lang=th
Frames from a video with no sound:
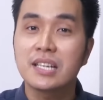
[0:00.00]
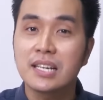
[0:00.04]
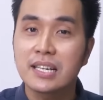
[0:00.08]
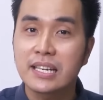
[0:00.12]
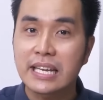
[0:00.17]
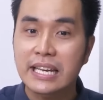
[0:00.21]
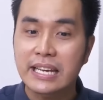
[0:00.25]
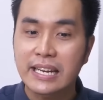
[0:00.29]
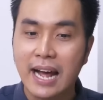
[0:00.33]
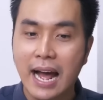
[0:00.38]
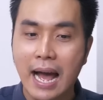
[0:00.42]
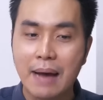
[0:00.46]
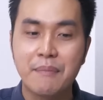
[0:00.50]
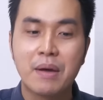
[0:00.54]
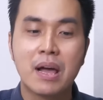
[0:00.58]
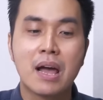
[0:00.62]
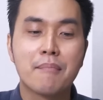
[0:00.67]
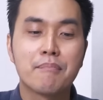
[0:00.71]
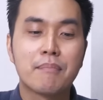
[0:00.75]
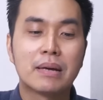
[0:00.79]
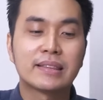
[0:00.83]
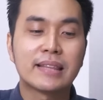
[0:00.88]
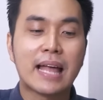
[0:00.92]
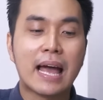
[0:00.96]
ชื่อนี้นะครับ
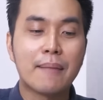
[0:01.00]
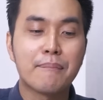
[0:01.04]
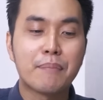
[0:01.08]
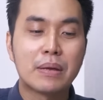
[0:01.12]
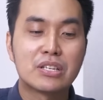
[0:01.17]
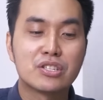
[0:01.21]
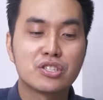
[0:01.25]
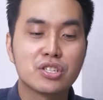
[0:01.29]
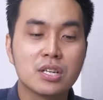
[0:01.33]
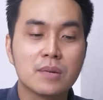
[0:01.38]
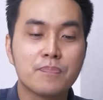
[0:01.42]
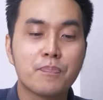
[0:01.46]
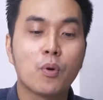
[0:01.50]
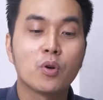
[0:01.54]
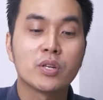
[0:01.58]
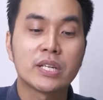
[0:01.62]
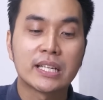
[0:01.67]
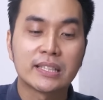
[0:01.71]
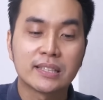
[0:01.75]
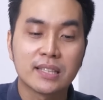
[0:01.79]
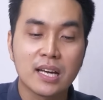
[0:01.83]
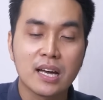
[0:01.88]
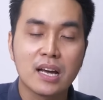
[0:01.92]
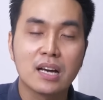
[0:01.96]
มาตั้งเป็นชื่อโปร
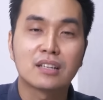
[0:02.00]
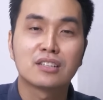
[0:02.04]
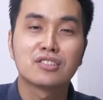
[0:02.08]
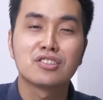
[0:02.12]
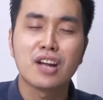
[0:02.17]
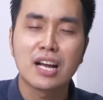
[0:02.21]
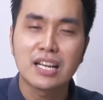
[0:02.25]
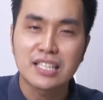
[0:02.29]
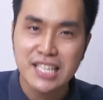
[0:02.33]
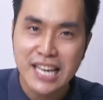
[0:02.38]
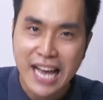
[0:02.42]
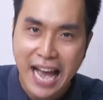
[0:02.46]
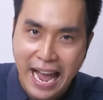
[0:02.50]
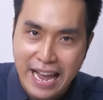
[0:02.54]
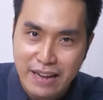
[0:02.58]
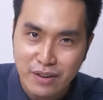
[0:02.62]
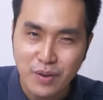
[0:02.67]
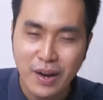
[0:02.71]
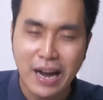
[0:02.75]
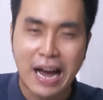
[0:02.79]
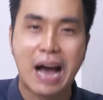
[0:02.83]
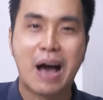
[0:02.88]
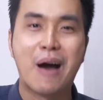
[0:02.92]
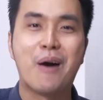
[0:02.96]
เจคเตอร์เครื่องฉาย
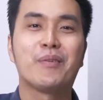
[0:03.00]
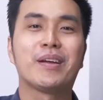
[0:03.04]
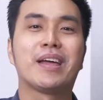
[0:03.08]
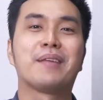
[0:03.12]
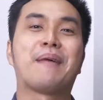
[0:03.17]
ของเขา